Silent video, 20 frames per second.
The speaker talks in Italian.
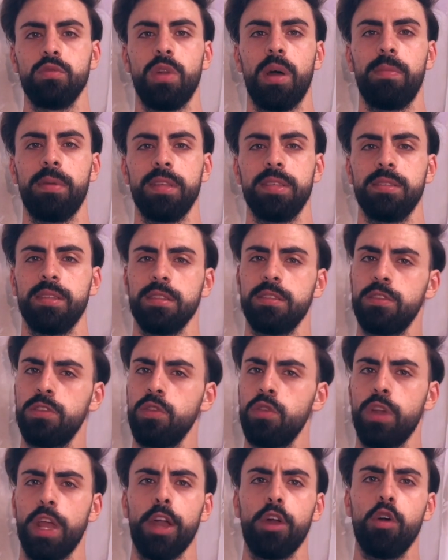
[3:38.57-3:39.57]
una
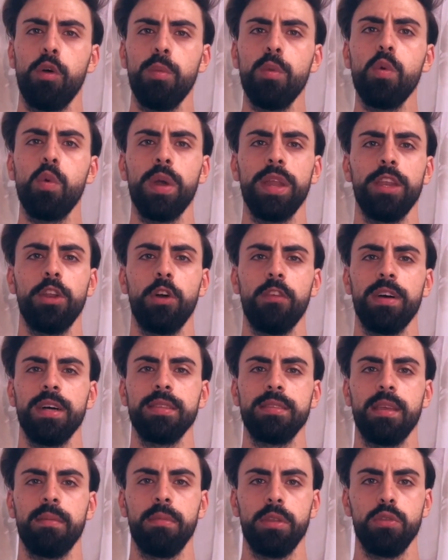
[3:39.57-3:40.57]
prestazione comunque di
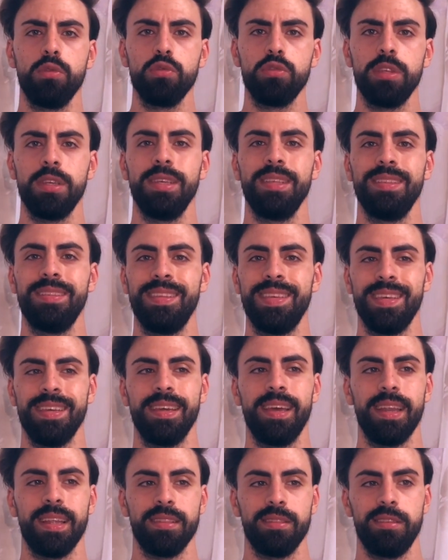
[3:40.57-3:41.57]
90 minuti di
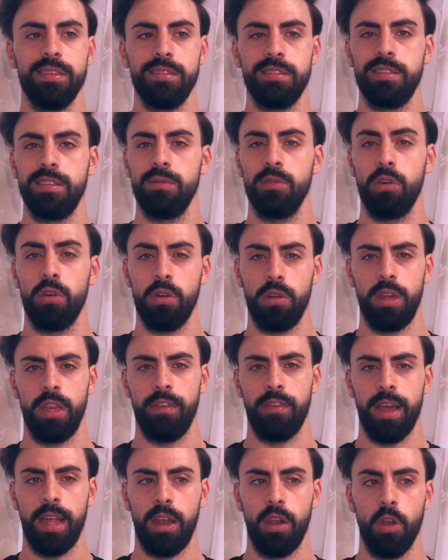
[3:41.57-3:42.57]
grandissimo
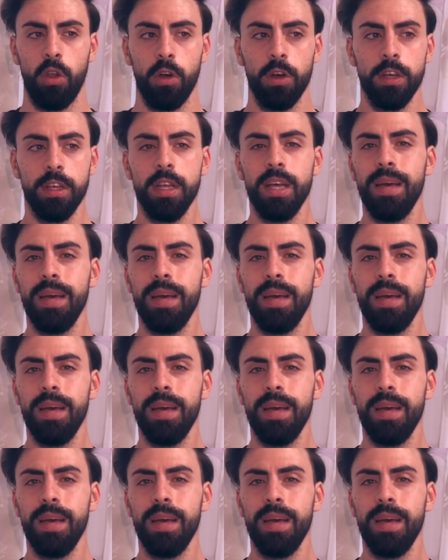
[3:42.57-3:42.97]
livello.